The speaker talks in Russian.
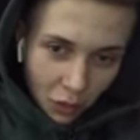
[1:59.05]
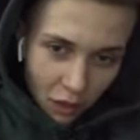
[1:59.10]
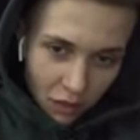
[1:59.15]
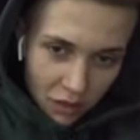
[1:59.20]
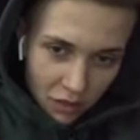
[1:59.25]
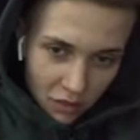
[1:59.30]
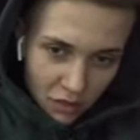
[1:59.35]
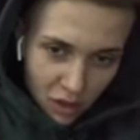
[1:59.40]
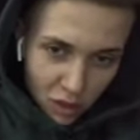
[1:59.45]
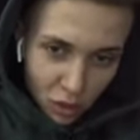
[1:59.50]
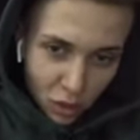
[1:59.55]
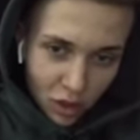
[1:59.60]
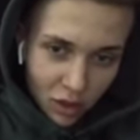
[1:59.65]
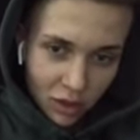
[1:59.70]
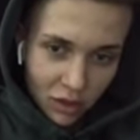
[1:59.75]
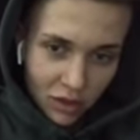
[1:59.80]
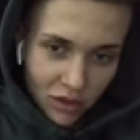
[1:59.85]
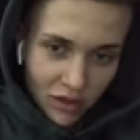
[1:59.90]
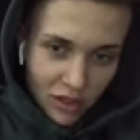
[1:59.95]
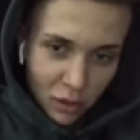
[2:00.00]
за всеми
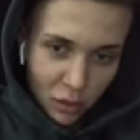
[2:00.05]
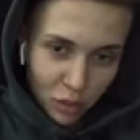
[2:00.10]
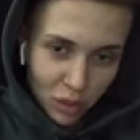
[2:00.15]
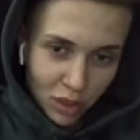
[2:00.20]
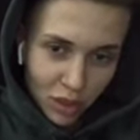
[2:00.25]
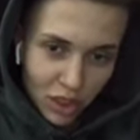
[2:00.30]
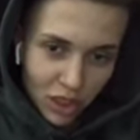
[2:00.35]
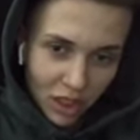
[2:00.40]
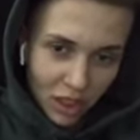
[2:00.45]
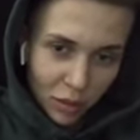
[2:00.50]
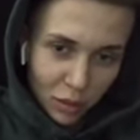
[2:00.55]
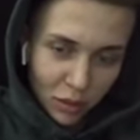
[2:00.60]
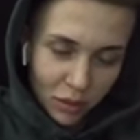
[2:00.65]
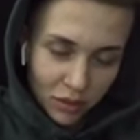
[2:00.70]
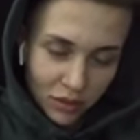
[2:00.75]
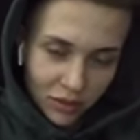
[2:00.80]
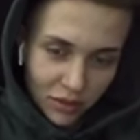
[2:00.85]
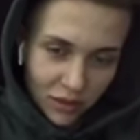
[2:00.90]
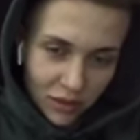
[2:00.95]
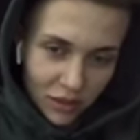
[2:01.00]
взаимоотношениями
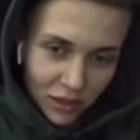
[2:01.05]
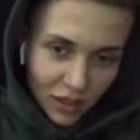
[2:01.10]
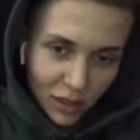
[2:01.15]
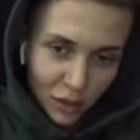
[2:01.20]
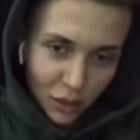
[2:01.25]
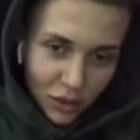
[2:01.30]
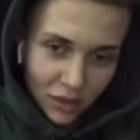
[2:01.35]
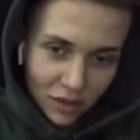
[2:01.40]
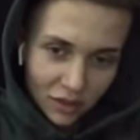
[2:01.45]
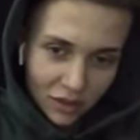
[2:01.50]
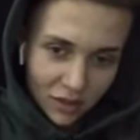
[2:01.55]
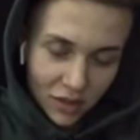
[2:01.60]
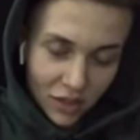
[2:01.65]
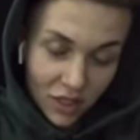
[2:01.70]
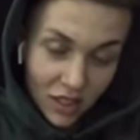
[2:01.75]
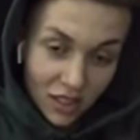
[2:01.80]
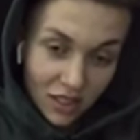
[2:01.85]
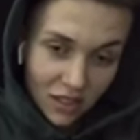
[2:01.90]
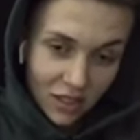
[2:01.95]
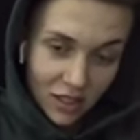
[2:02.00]
с горой вы
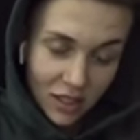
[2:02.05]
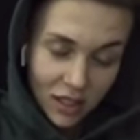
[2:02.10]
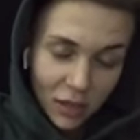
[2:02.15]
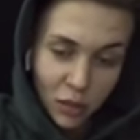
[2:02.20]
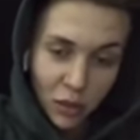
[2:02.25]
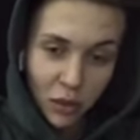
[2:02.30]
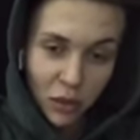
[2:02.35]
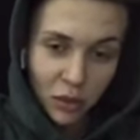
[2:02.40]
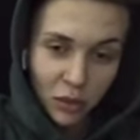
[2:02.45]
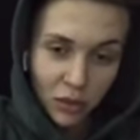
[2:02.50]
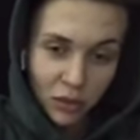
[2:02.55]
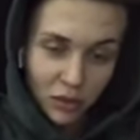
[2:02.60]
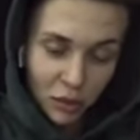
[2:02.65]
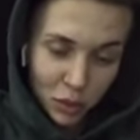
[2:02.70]
следили по ходу